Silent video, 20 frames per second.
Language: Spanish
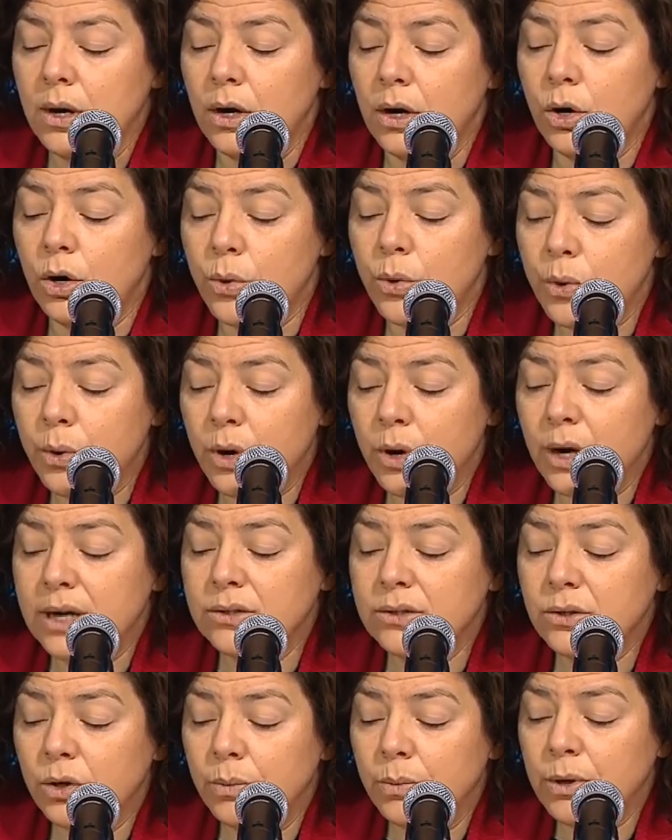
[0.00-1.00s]
los nuevos
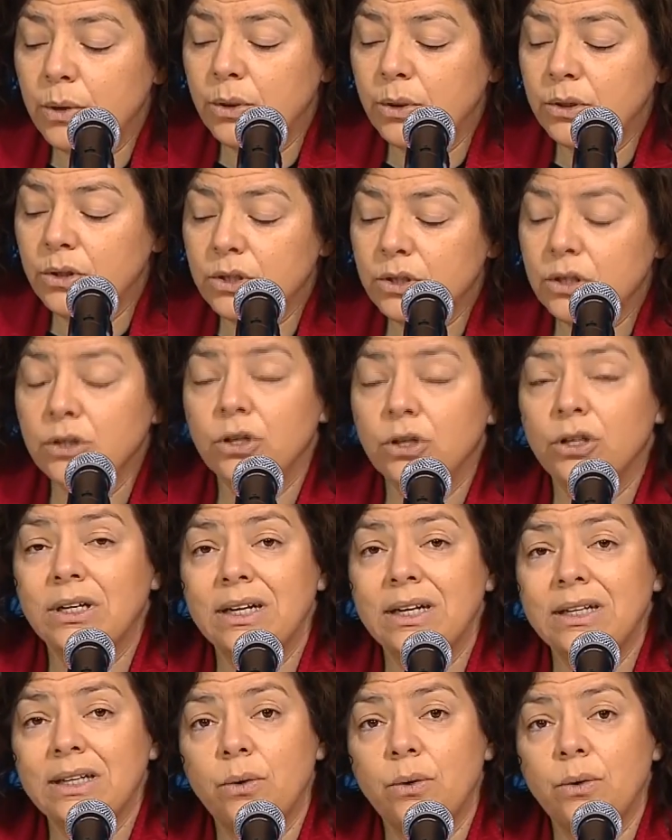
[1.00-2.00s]
casos
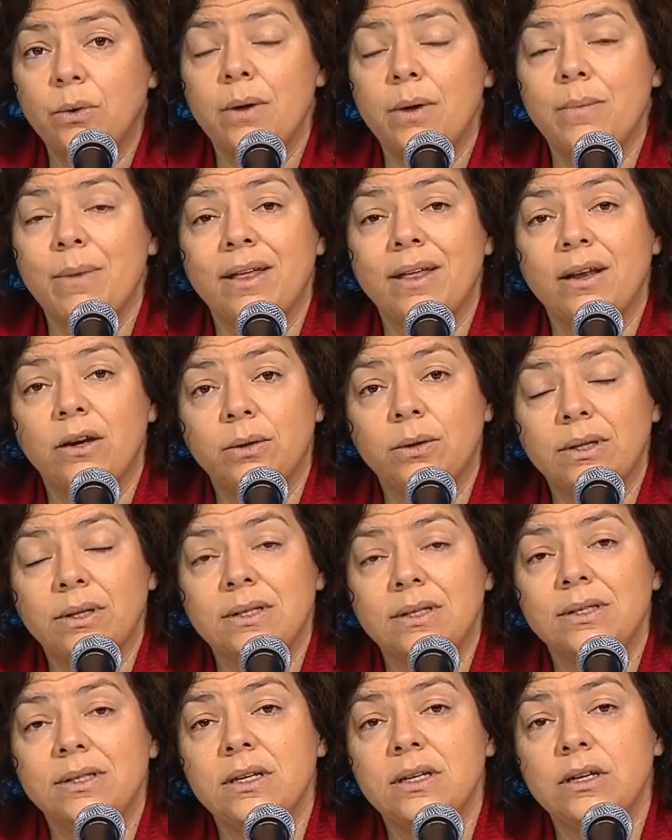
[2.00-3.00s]
2.439, más del
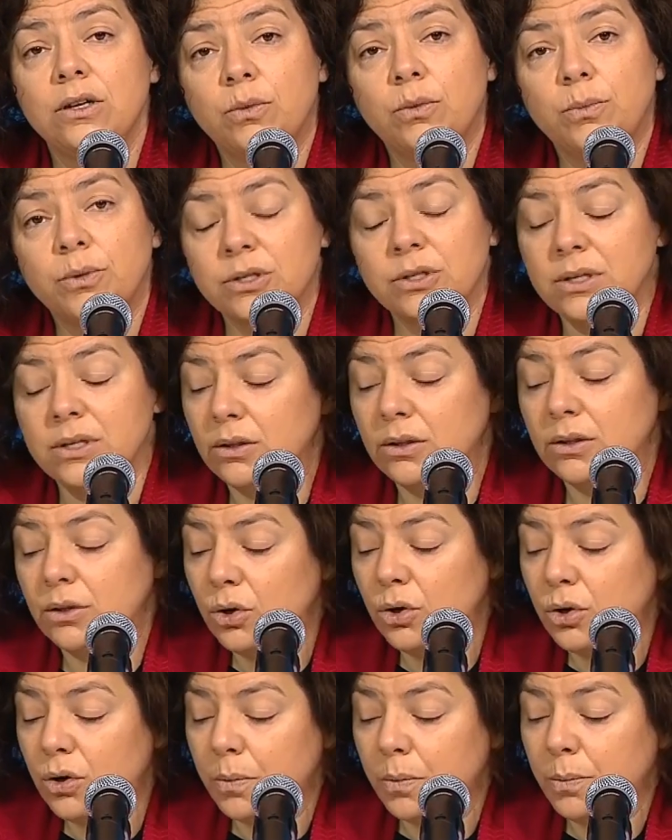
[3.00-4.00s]
95%
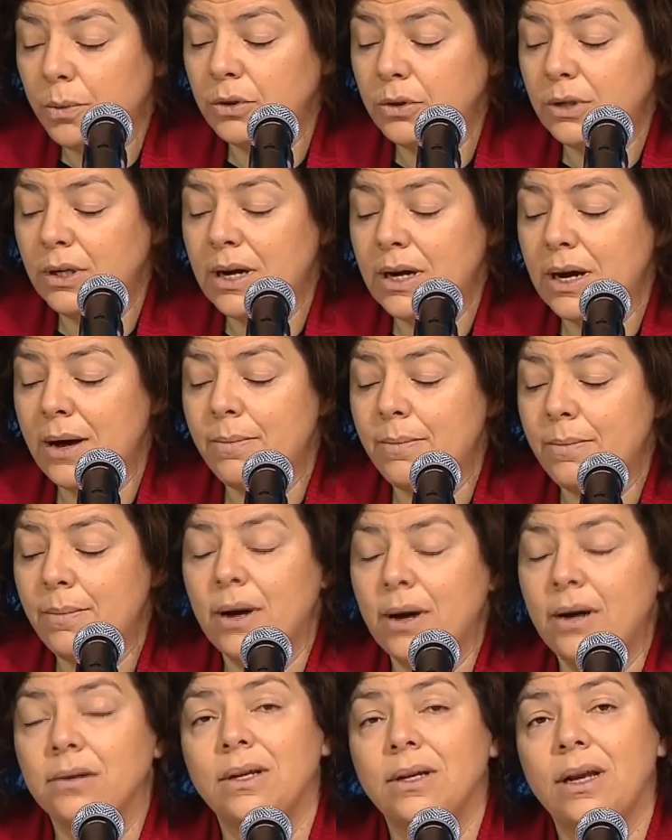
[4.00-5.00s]
corresponden a
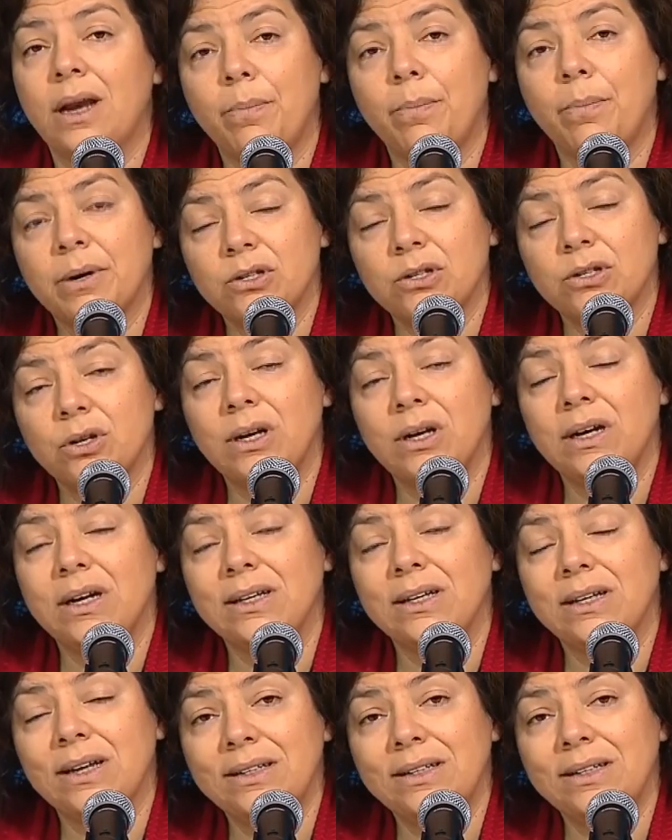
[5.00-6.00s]
AMBA, de las personas que
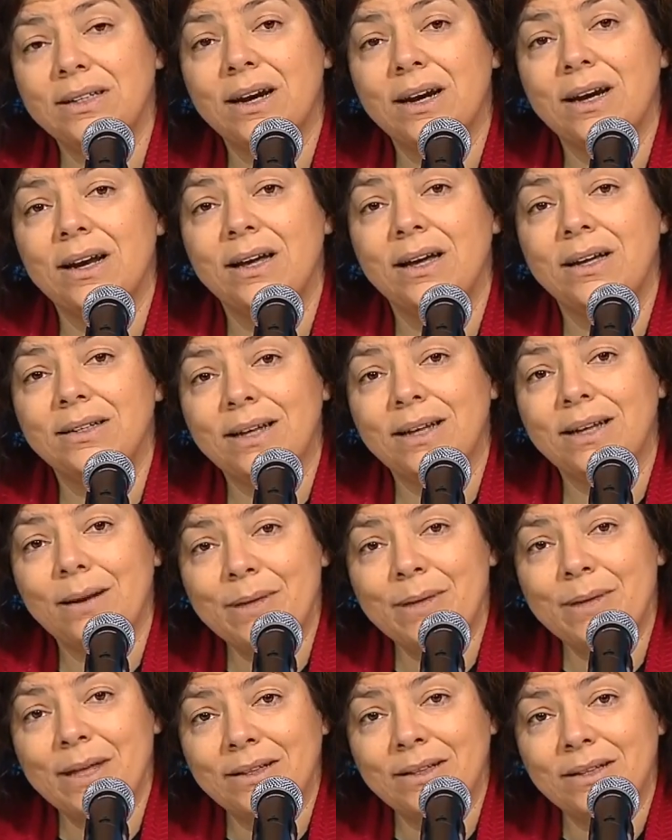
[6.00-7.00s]
están internadas en
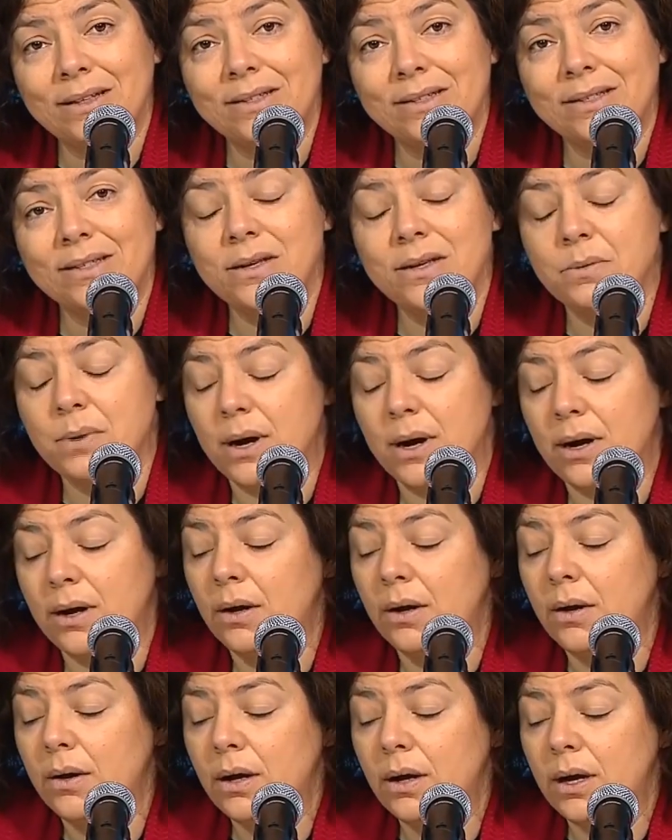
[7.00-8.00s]
terapia intensiva
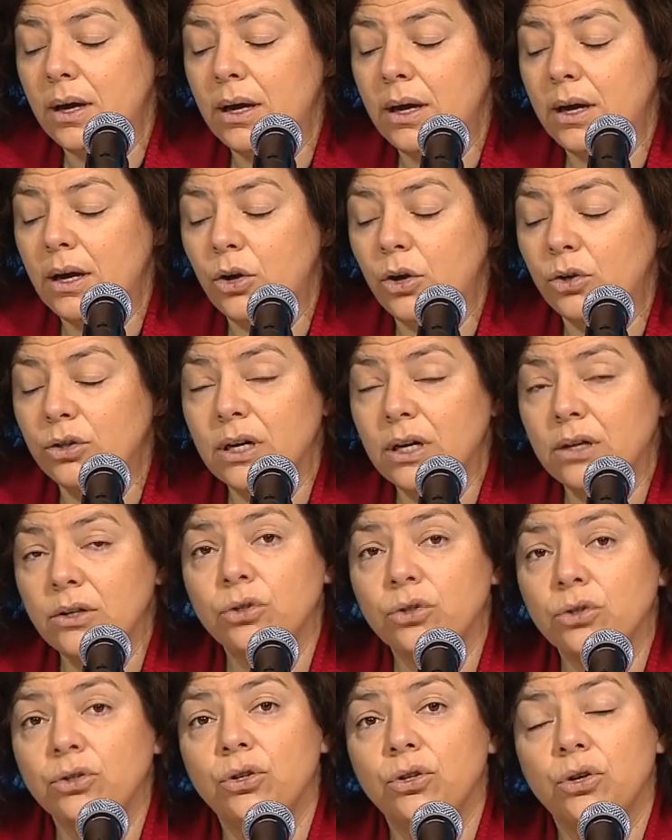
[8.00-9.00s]
eh, con
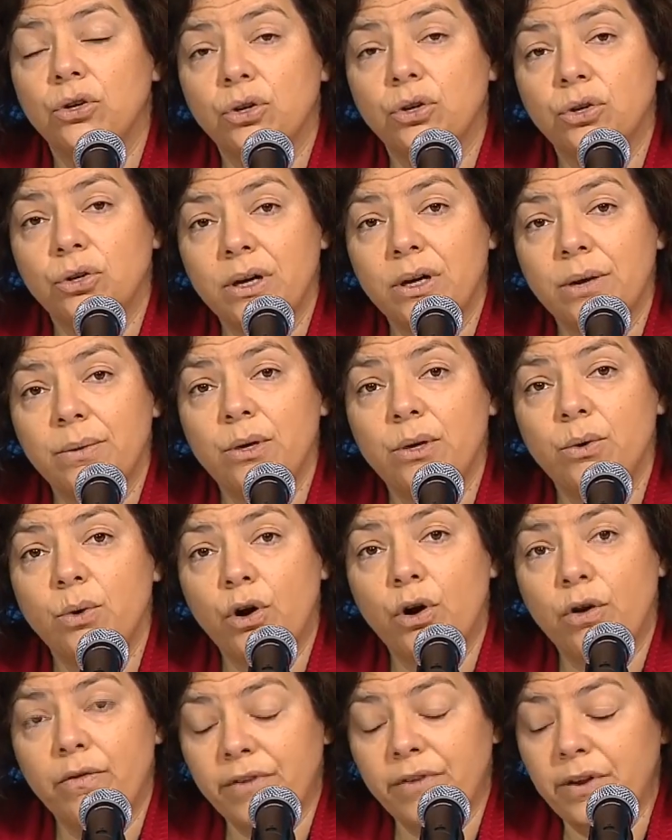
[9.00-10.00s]
diagnóstico de coronavirus
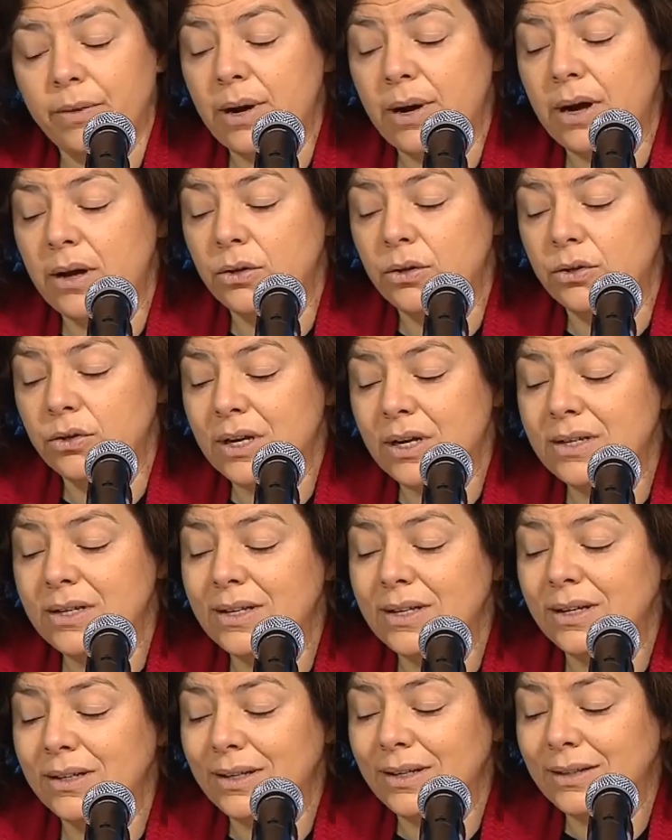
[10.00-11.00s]
confirmado,
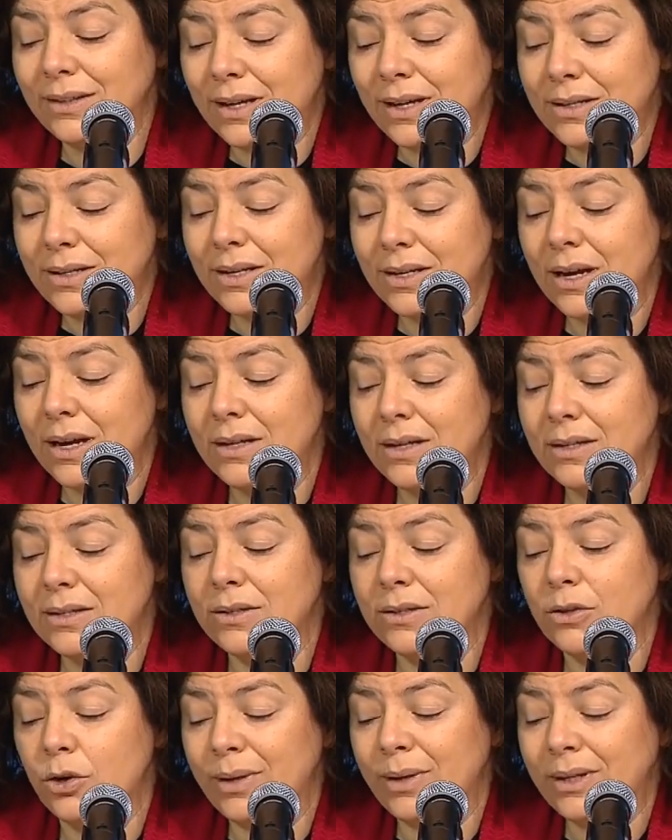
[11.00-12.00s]
676,
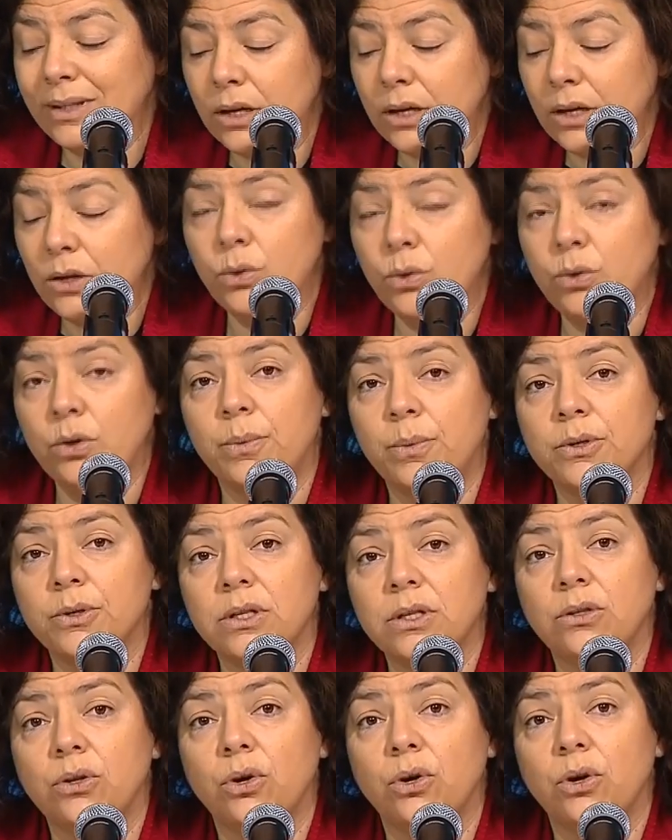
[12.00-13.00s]

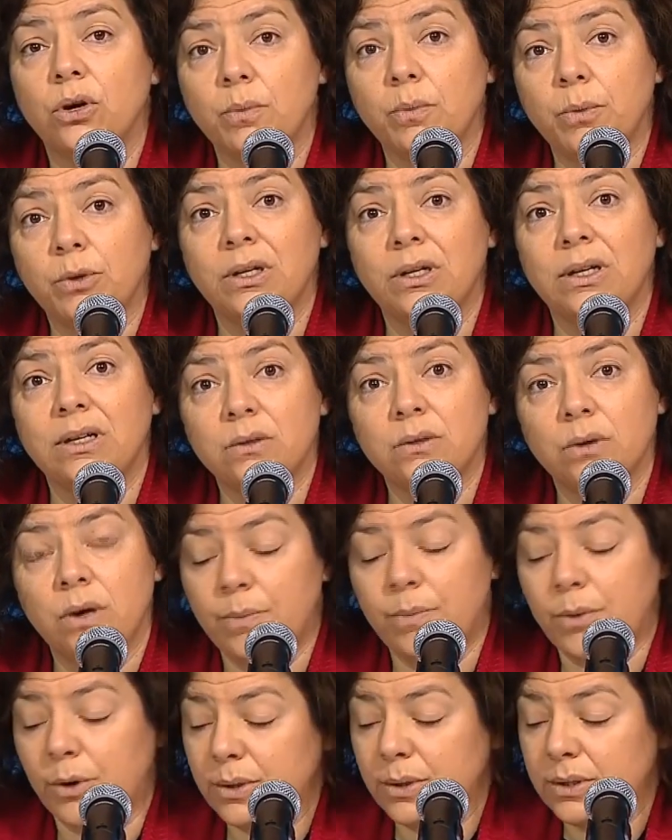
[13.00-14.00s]
91% corresponden a Ciudad y
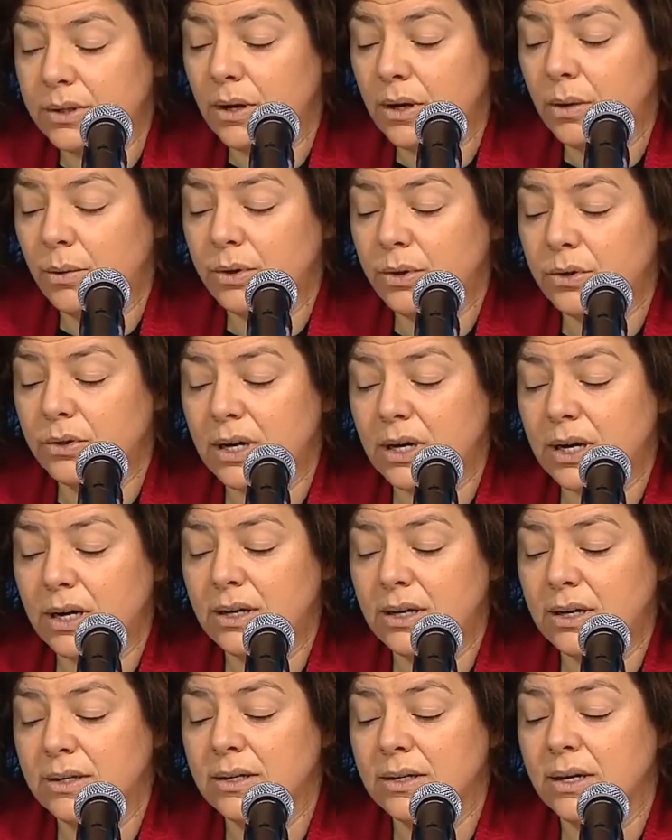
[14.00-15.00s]
Provincia de Buenos
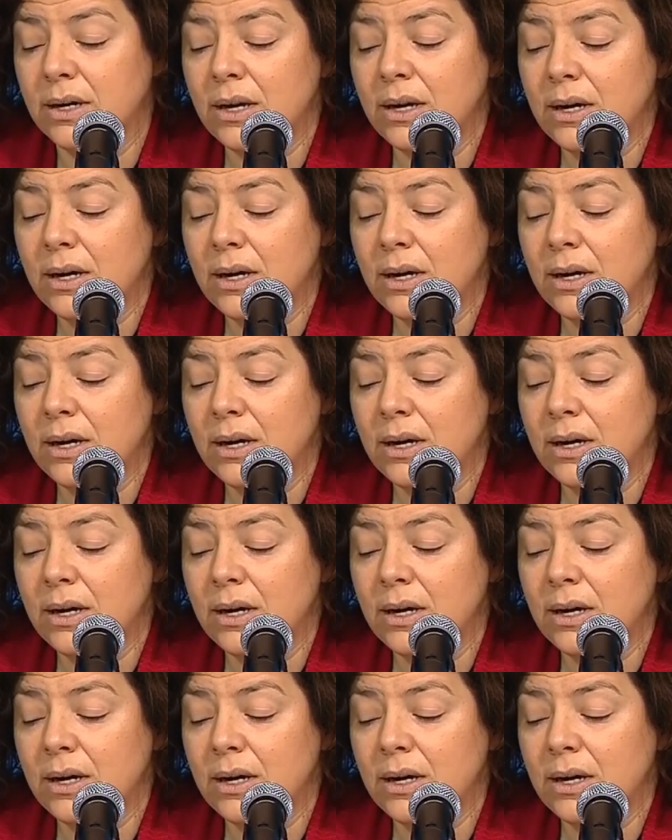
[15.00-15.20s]
Aires.